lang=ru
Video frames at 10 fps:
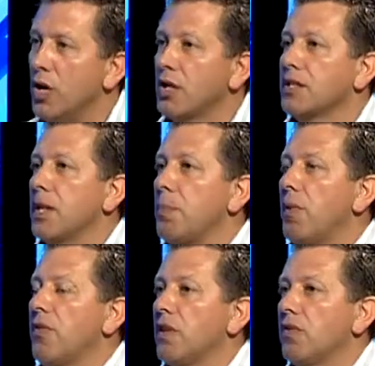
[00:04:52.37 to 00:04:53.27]

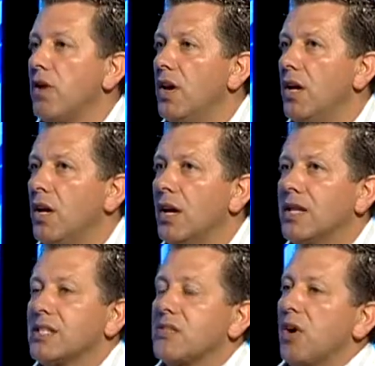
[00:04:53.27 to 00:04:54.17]
заповедовали
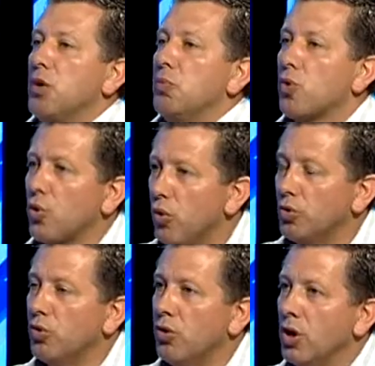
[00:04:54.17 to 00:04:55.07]
своему
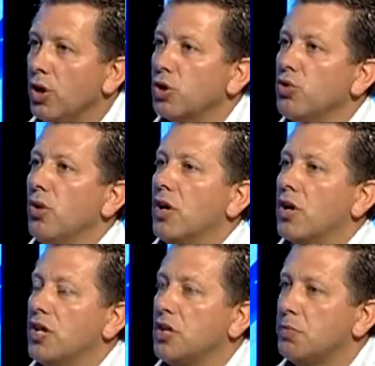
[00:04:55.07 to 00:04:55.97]
роду, что
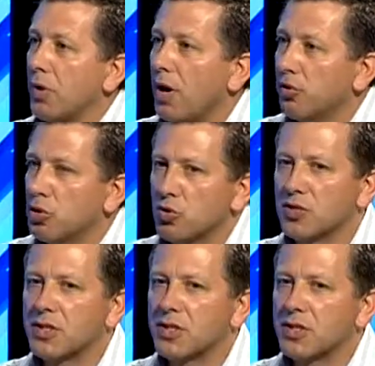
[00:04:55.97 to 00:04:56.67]
хранить правду Иисус.